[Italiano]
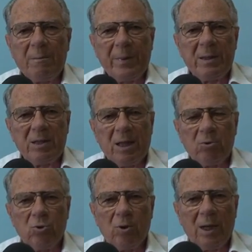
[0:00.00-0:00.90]

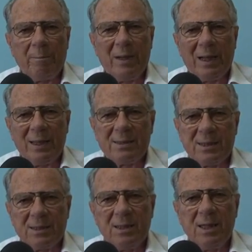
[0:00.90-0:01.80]
pendendo alla
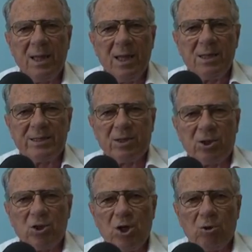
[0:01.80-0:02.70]
bellezza di
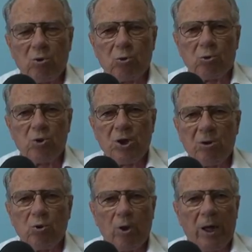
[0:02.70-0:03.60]

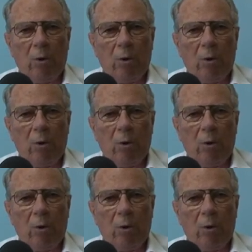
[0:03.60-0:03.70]
700-800